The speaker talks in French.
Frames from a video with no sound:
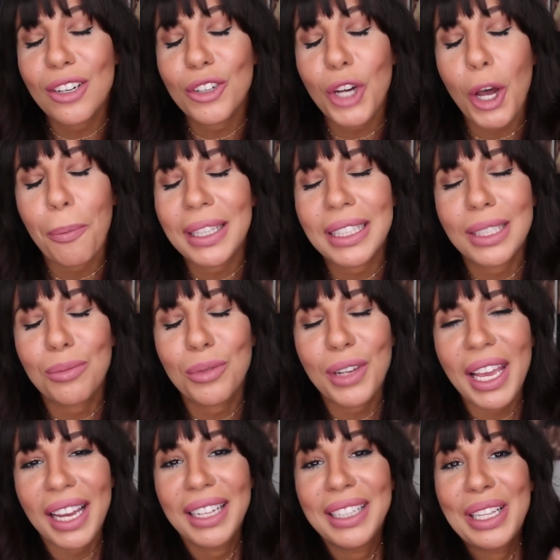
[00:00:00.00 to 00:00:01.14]
encore
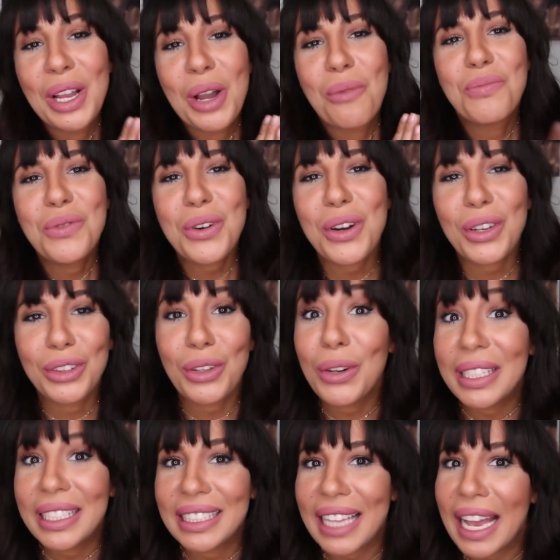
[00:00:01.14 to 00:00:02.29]
patibulaire pour ton
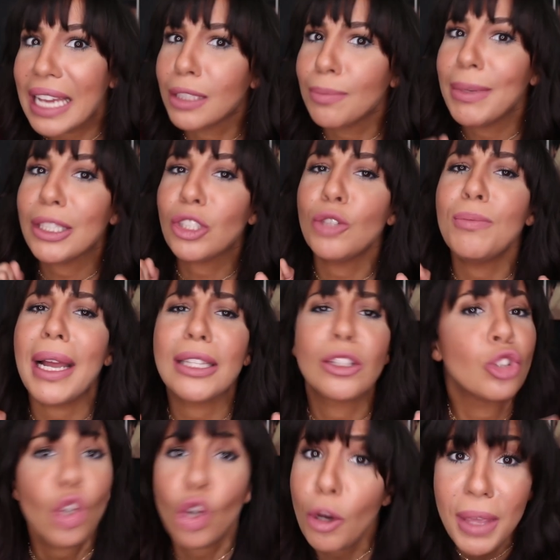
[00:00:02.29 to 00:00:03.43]
lissage mais tu me l'as
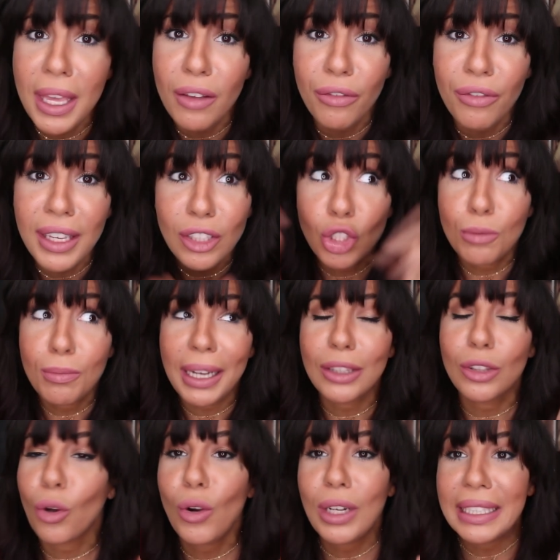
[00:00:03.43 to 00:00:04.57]
trop bien fait, tu m'as
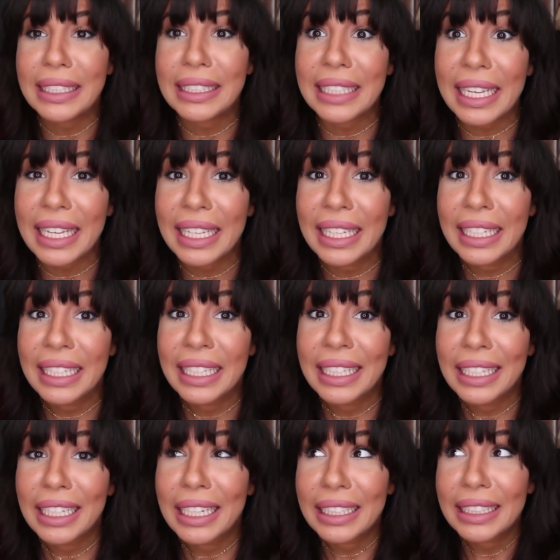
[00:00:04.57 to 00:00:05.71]
trop lissé.
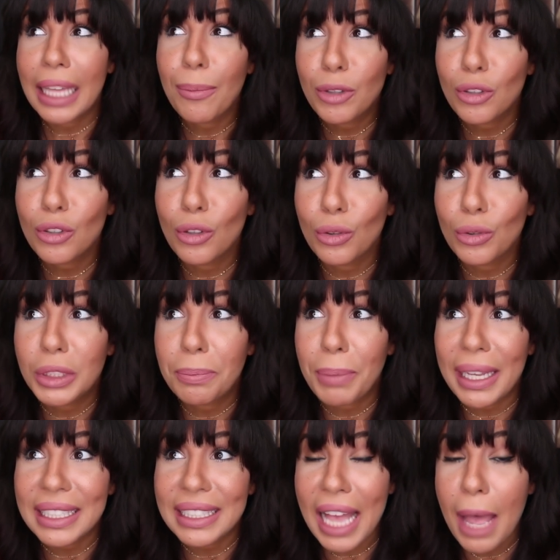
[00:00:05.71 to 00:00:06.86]
D'habitude, on dit
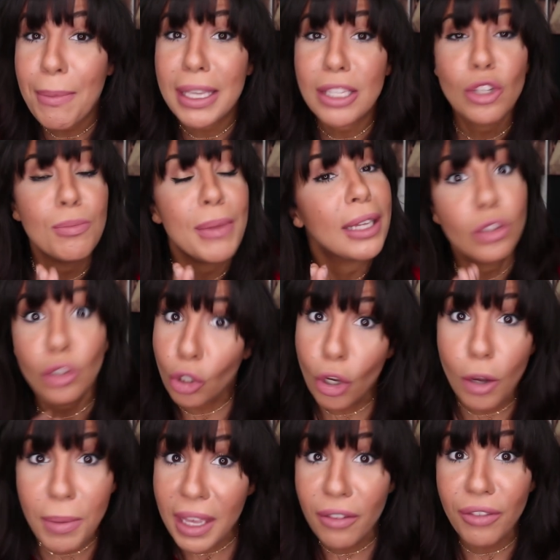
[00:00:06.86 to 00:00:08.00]
pas ça, mais tu l'as
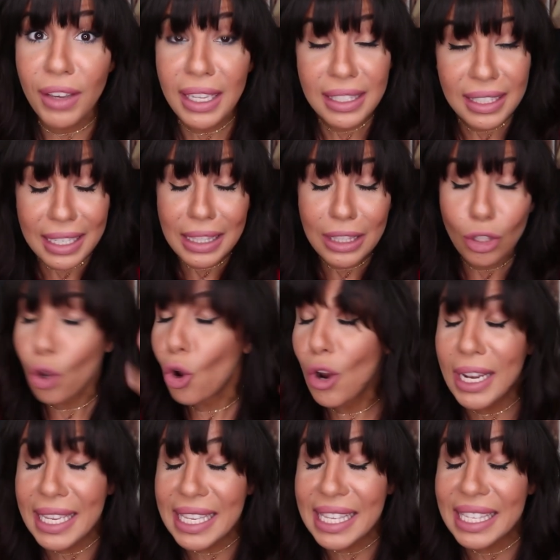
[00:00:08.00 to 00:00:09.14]
trop bien fait, c'est trop
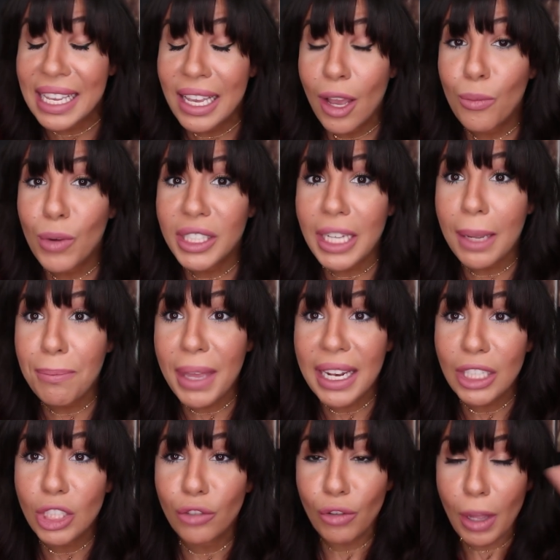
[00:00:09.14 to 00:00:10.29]
lisse. Moi, j'aime bien
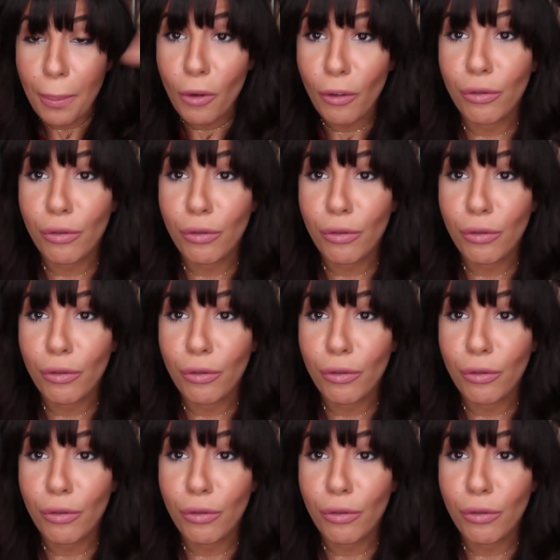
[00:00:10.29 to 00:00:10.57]
les cheveux un peu